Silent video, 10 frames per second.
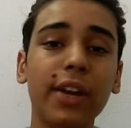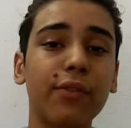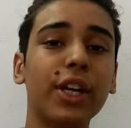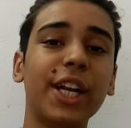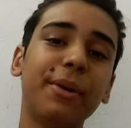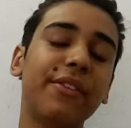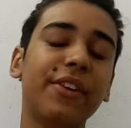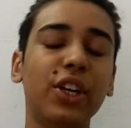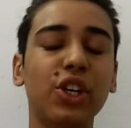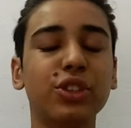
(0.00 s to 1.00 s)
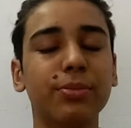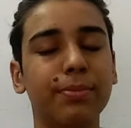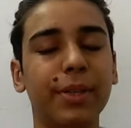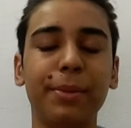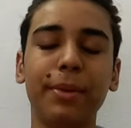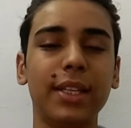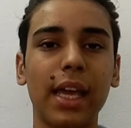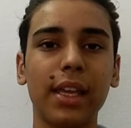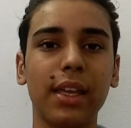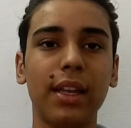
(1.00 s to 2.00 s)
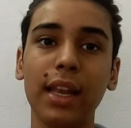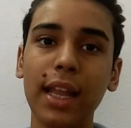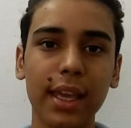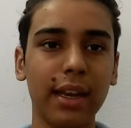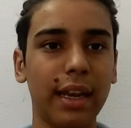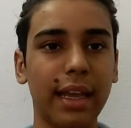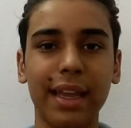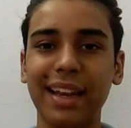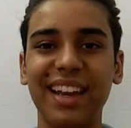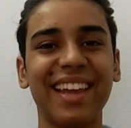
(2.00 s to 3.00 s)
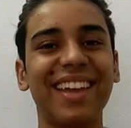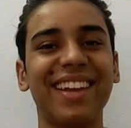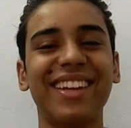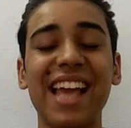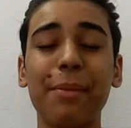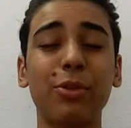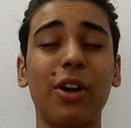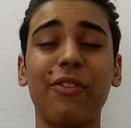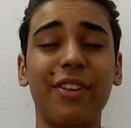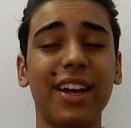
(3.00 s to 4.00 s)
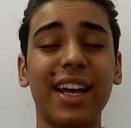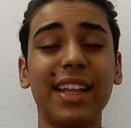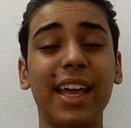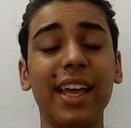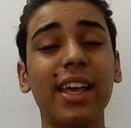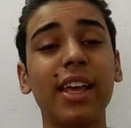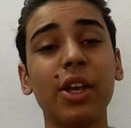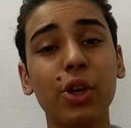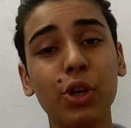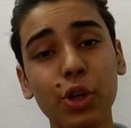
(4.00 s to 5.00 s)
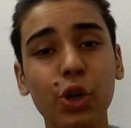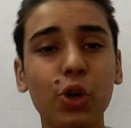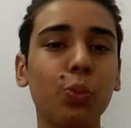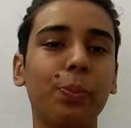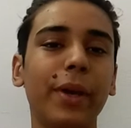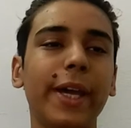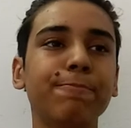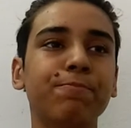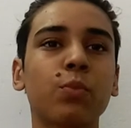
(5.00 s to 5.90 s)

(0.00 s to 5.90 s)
इंफोटेनमेंट वीडियो भी मिल जाएगी लेकिन लेकिन लेकिन यहाँ थोड़ा फर्क आता है यूट्यूब पे